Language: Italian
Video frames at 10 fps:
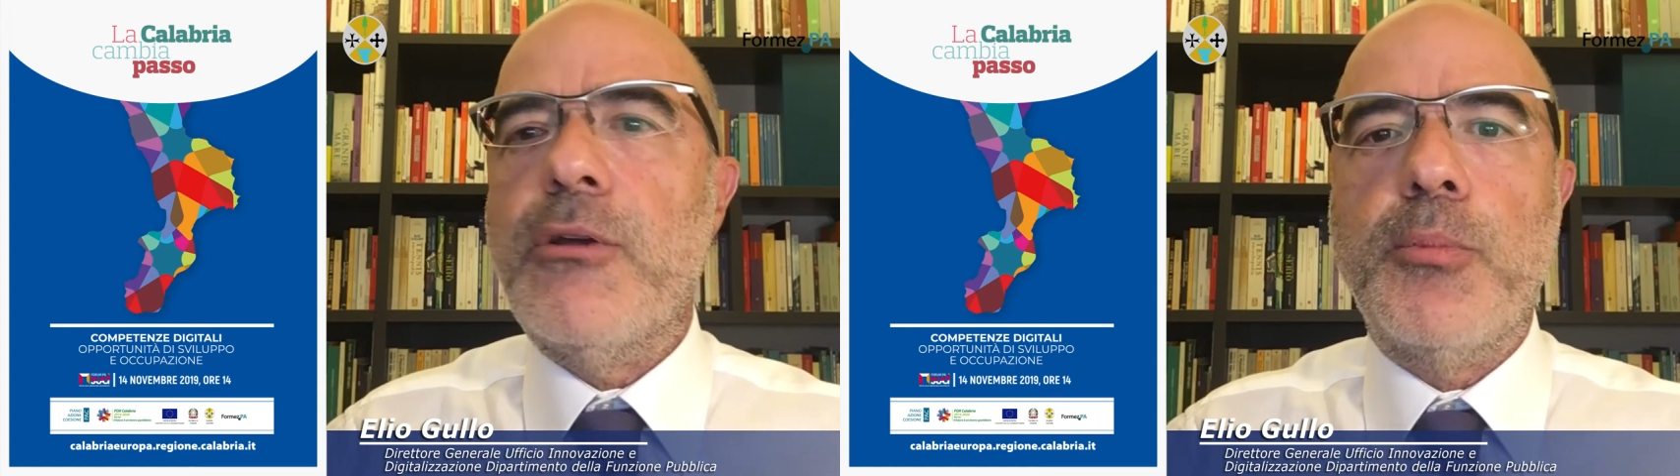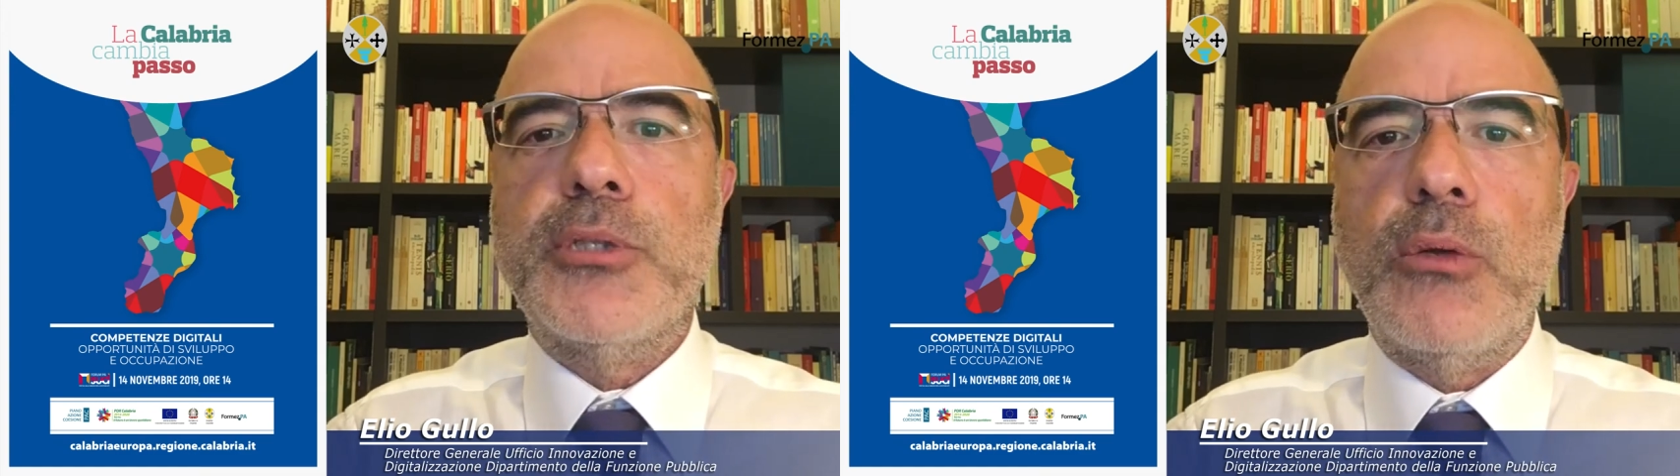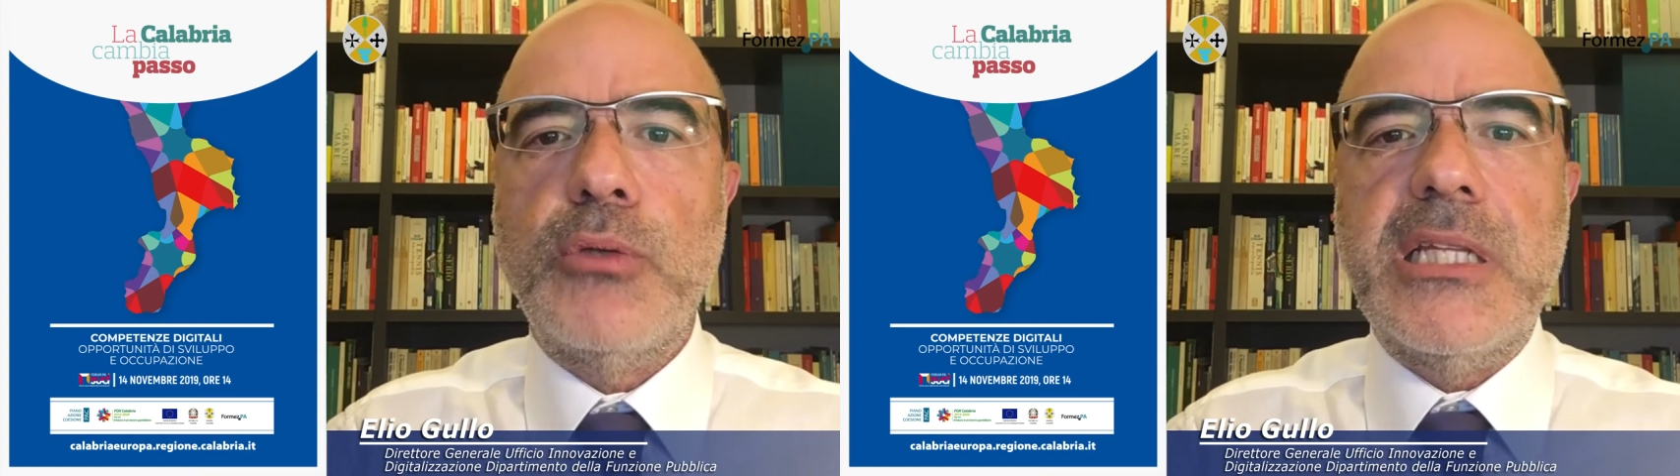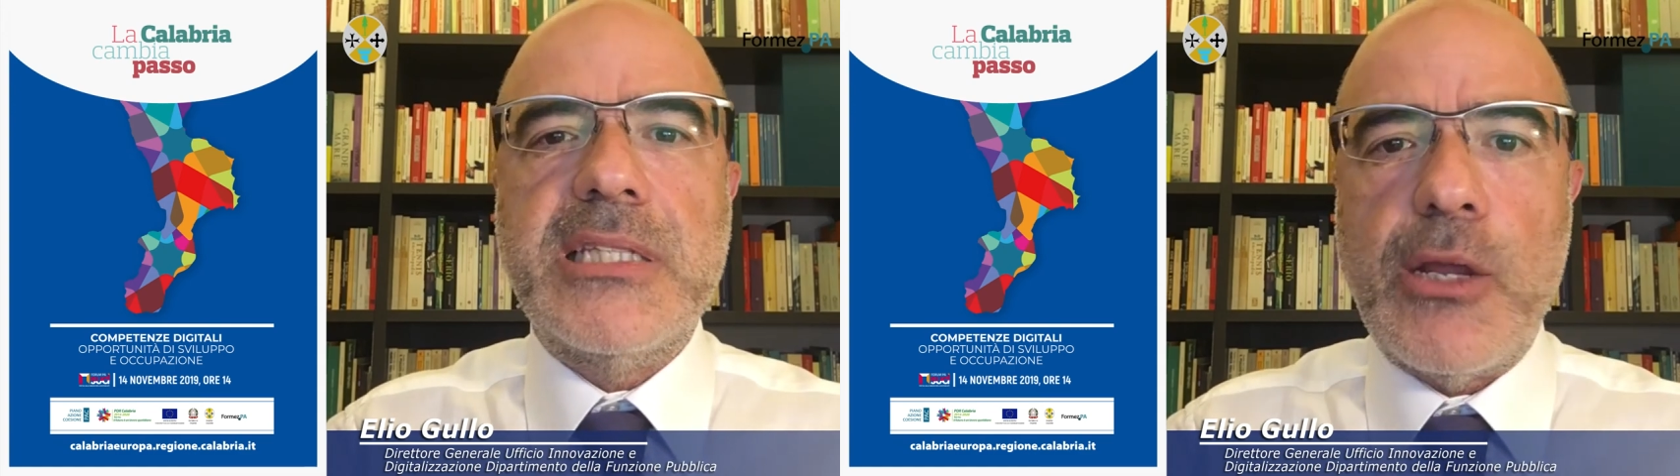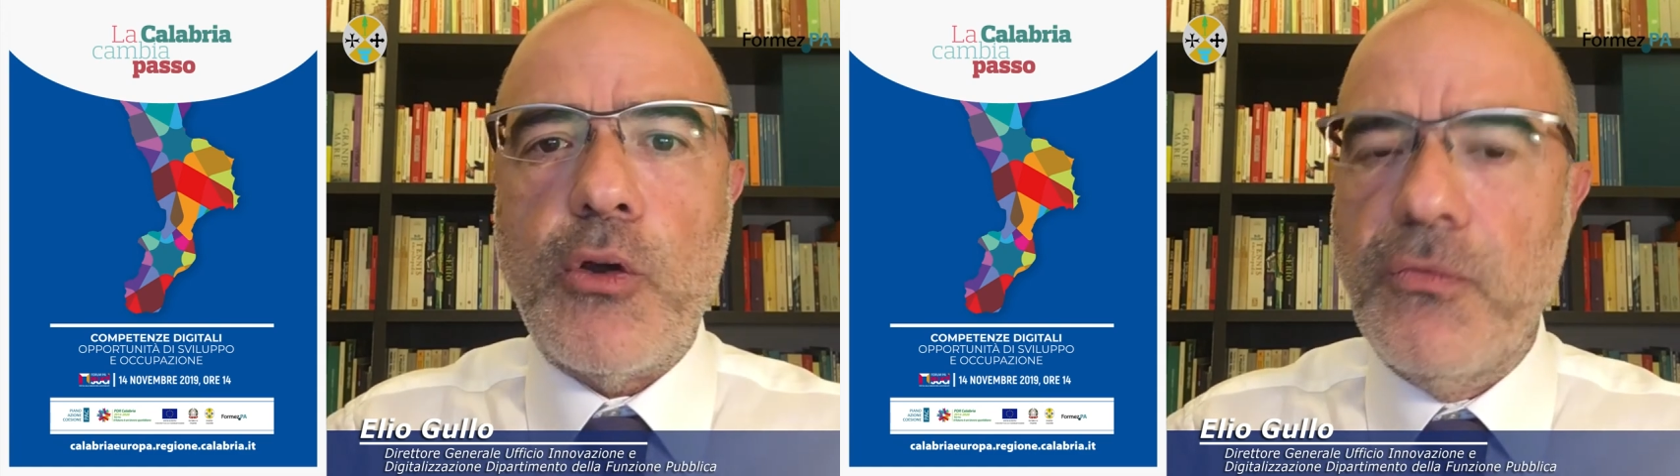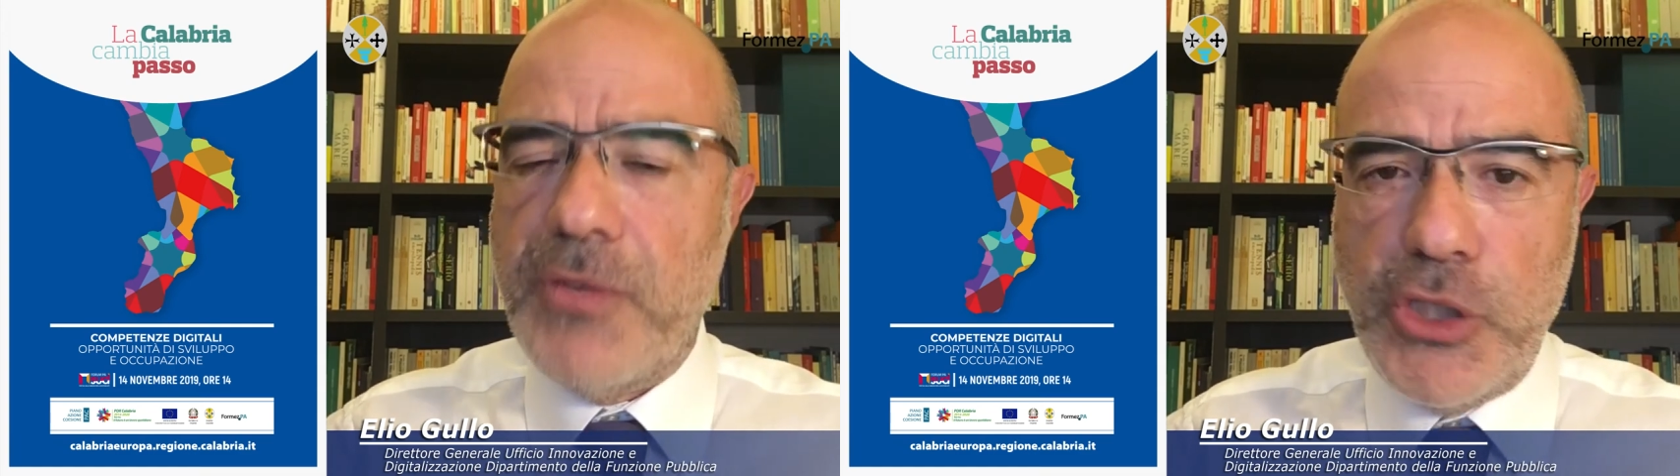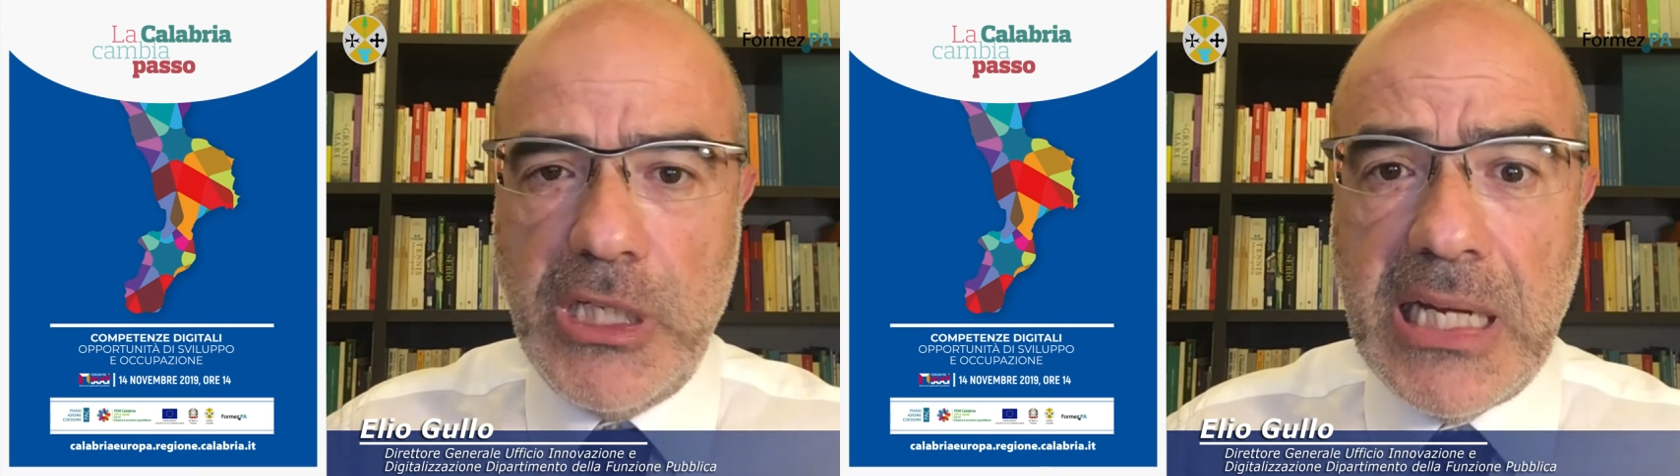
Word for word: poter utilizzare con facilità